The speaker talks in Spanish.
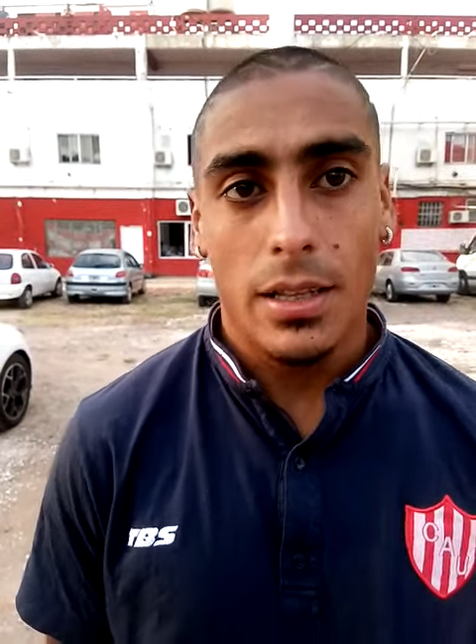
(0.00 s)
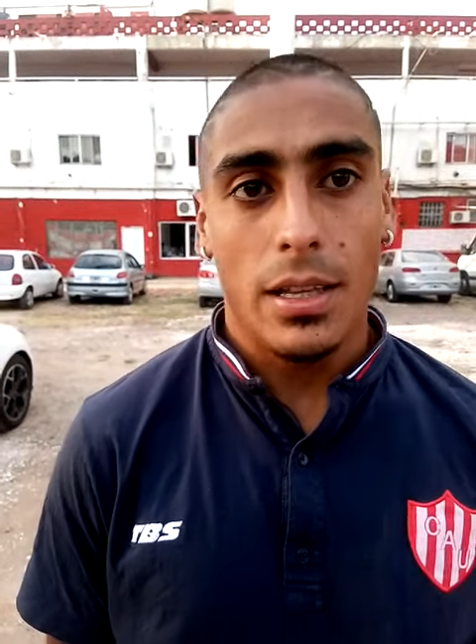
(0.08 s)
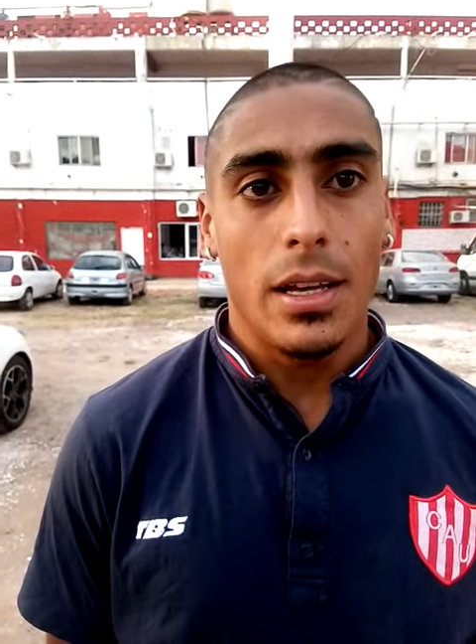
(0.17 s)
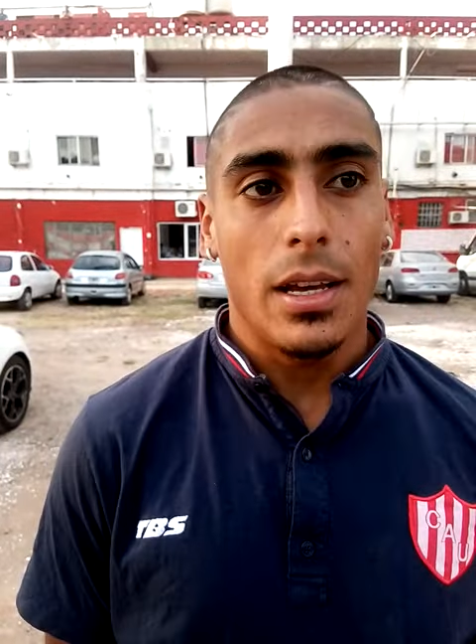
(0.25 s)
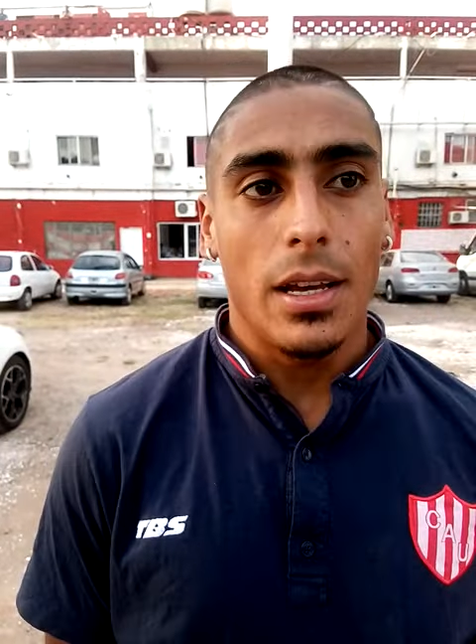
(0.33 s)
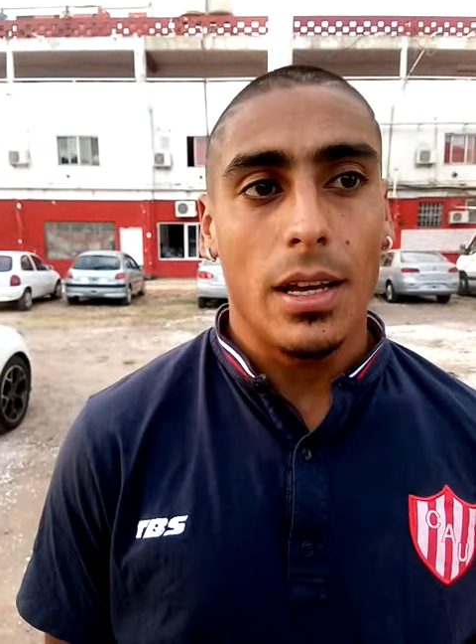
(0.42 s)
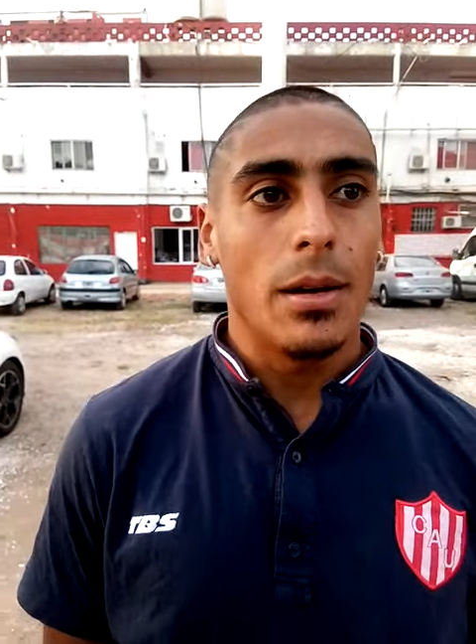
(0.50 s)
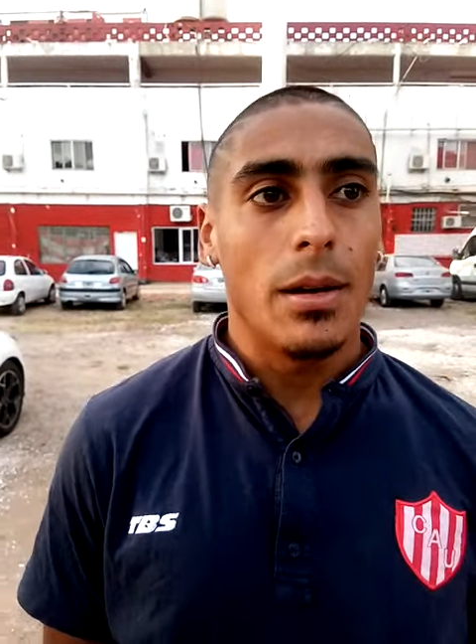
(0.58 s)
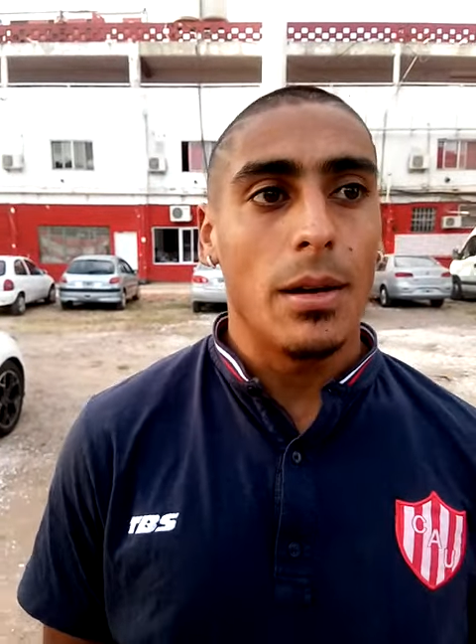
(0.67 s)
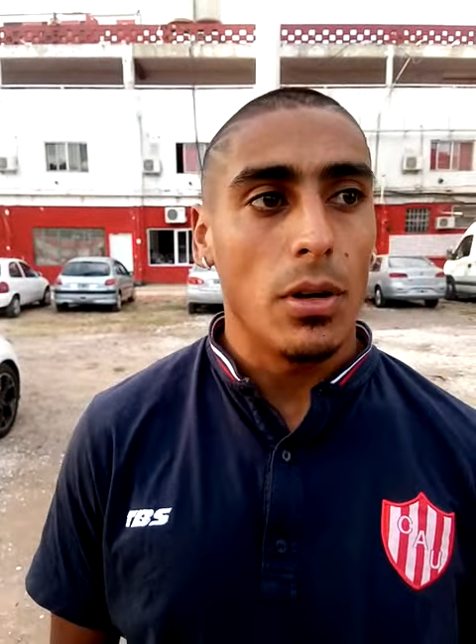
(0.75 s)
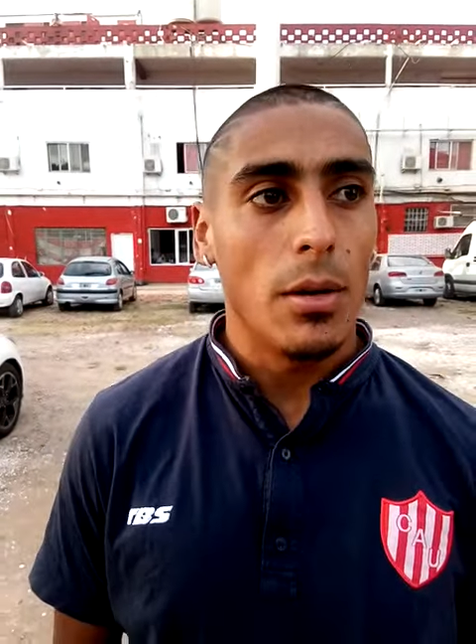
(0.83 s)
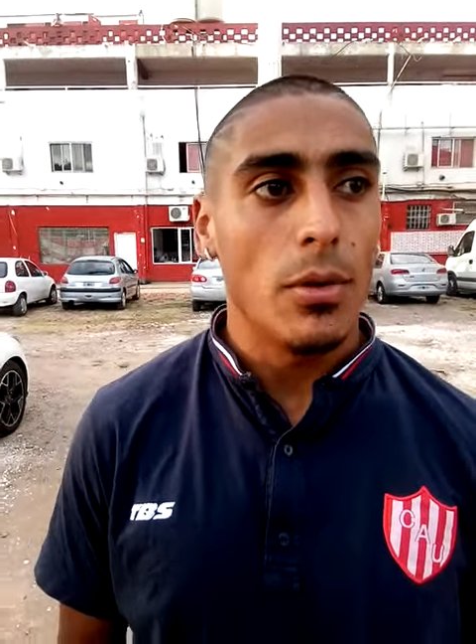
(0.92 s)
este,
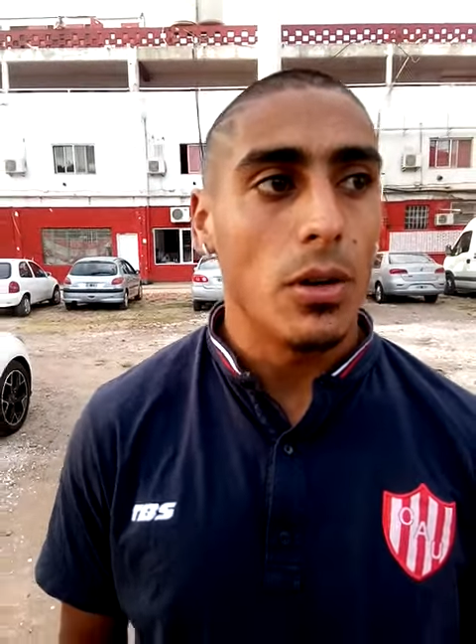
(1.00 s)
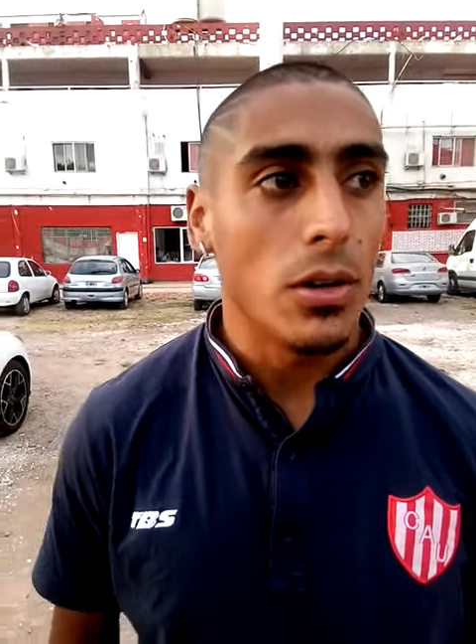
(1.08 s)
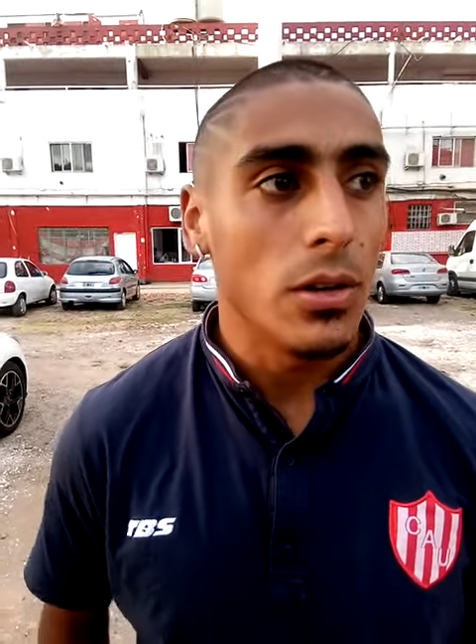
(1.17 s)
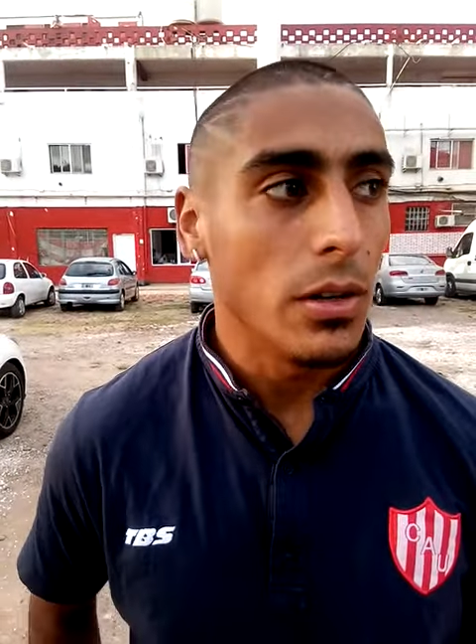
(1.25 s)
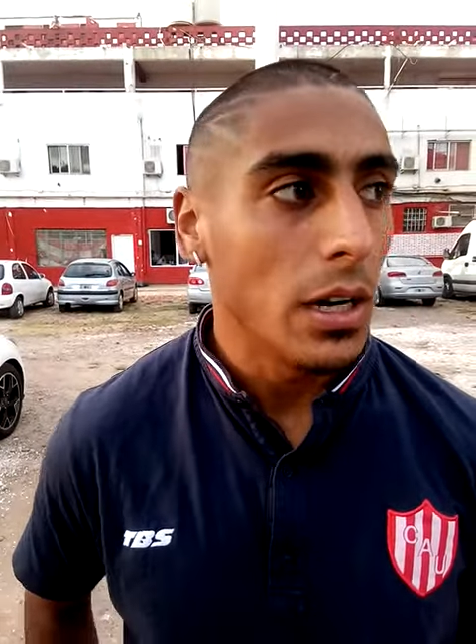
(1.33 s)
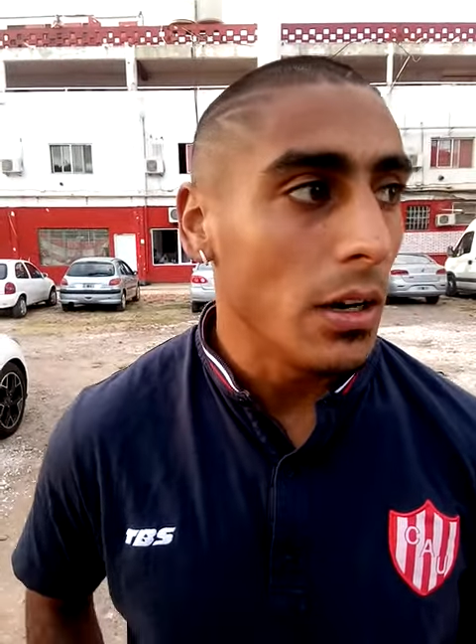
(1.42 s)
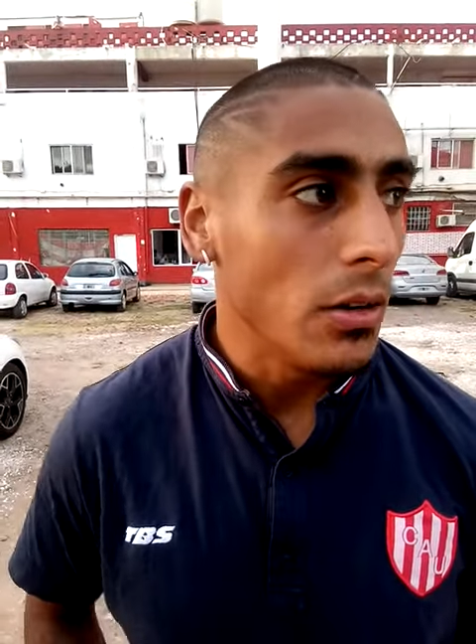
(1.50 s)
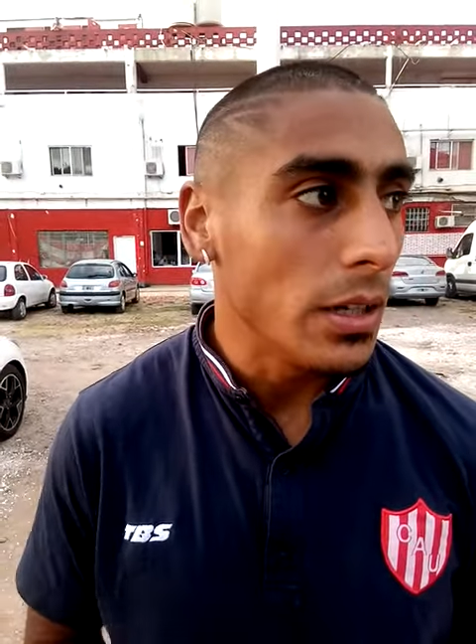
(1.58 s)
podamos coronarlo